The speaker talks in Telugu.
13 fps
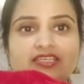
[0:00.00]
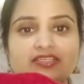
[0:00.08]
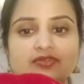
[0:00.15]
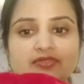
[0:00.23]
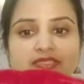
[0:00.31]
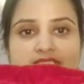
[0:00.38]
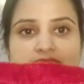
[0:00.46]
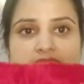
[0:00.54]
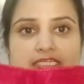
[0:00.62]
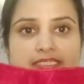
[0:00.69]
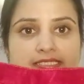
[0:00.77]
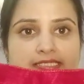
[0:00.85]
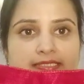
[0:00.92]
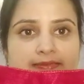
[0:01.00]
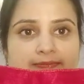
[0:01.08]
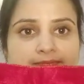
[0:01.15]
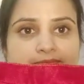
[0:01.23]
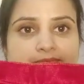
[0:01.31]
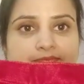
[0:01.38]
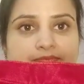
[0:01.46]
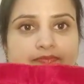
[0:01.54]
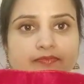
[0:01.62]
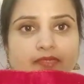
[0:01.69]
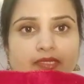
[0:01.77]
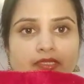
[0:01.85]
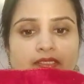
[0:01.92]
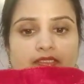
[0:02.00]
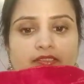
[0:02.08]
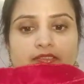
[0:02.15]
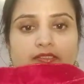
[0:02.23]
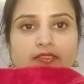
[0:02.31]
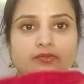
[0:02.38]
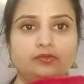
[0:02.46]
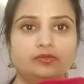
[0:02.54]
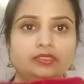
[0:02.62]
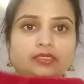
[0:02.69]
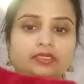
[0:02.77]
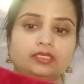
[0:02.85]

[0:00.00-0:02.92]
సో దిస్ వన్ ఇస్ ద హోల్